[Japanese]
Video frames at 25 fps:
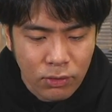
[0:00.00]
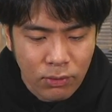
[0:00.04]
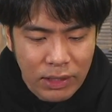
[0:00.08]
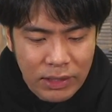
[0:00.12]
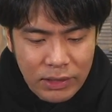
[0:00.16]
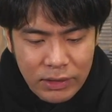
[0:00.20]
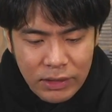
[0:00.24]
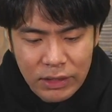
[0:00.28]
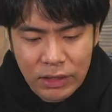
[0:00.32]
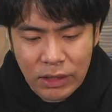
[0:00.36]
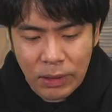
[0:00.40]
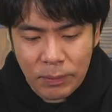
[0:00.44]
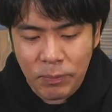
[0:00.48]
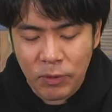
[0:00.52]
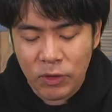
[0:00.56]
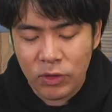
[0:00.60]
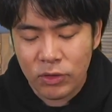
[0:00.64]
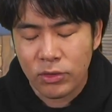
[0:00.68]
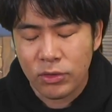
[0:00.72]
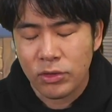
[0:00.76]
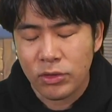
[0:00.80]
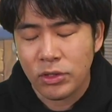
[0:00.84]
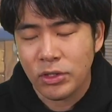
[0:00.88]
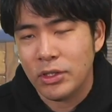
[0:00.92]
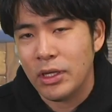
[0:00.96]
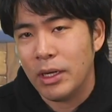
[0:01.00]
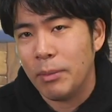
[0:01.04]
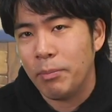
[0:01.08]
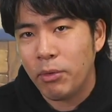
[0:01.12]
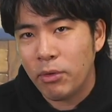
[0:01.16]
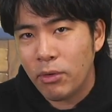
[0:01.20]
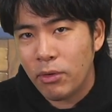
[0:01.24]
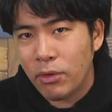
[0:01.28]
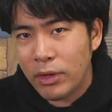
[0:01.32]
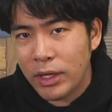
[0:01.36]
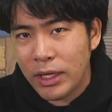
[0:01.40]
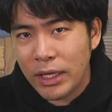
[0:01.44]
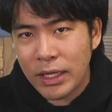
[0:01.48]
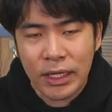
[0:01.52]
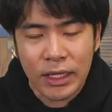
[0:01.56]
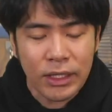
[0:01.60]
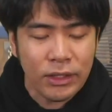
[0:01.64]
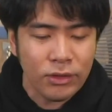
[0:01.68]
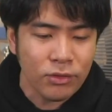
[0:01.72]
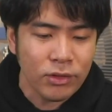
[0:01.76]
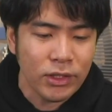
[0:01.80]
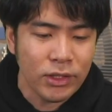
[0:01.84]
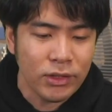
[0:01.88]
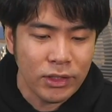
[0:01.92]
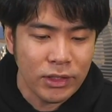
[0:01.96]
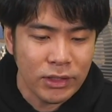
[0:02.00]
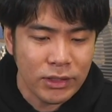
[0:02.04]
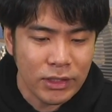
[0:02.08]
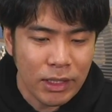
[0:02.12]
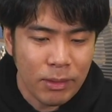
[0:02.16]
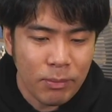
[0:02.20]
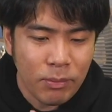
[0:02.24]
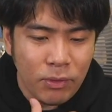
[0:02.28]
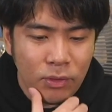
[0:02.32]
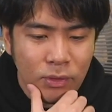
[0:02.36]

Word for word: 悪かったポイントとしては防衛ライトニングですね。